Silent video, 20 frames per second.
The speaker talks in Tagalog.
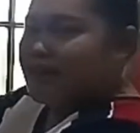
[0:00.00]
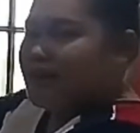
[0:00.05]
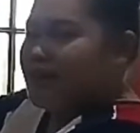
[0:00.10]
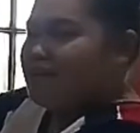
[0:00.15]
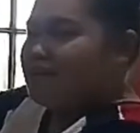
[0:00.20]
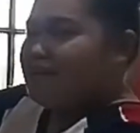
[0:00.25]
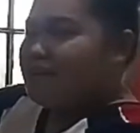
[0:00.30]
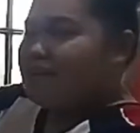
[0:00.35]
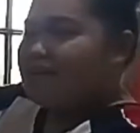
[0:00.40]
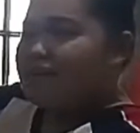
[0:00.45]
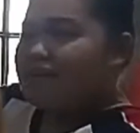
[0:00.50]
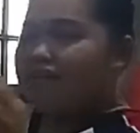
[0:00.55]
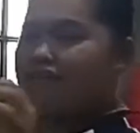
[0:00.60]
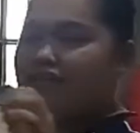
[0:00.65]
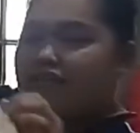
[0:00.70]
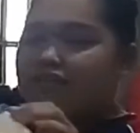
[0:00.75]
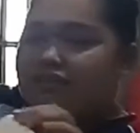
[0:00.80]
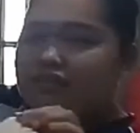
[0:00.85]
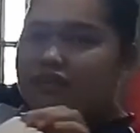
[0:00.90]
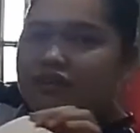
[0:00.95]
ng kama.
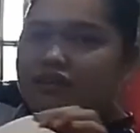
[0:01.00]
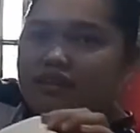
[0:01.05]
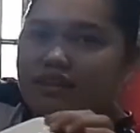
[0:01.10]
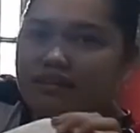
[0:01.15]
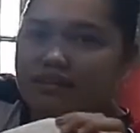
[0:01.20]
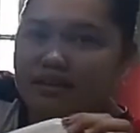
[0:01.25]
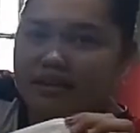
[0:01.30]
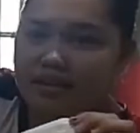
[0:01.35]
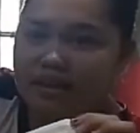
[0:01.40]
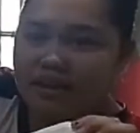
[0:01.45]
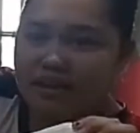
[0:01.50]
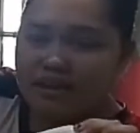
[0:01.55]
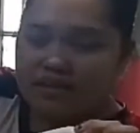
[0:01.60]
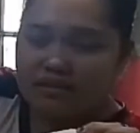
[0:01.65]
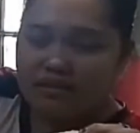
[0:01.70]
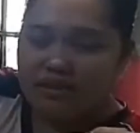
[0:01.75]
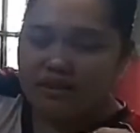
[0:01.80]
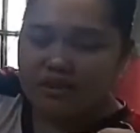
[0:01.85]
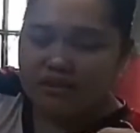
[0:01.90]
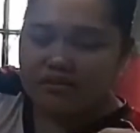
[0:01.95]
So, ayan,
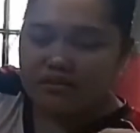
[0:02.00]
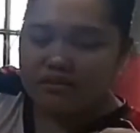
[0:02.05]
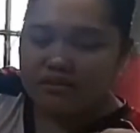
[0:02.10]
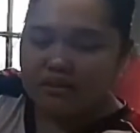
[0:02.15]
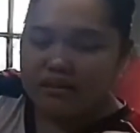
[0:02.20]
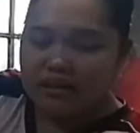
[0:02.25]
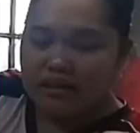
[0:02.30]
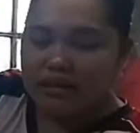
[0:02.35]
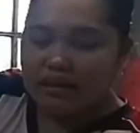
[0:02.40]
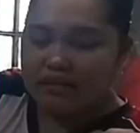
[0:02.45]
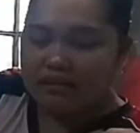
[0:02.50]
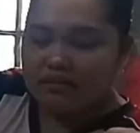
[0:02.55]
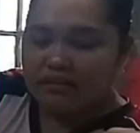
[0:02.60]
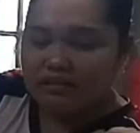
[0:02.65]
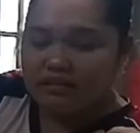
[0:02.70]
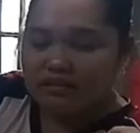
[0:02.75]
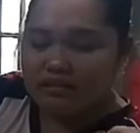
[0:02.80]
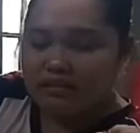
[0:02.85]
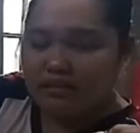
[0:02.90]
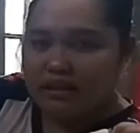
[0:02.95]
tatanggalin nyo lang yung dikit.
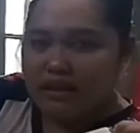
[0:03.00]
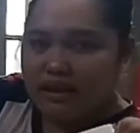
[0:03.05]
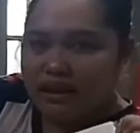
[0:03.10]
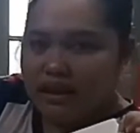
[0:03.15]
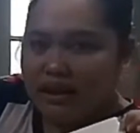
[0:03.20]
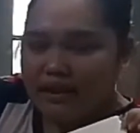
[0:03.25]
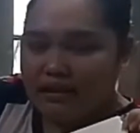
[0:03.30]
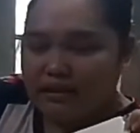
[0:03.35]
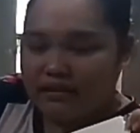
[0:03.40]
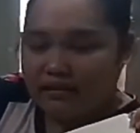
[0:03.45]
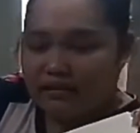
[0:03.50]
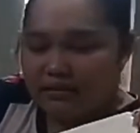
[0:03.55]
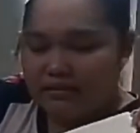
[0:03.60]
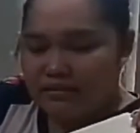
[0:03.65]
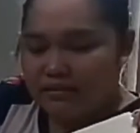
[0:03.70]
Ayan.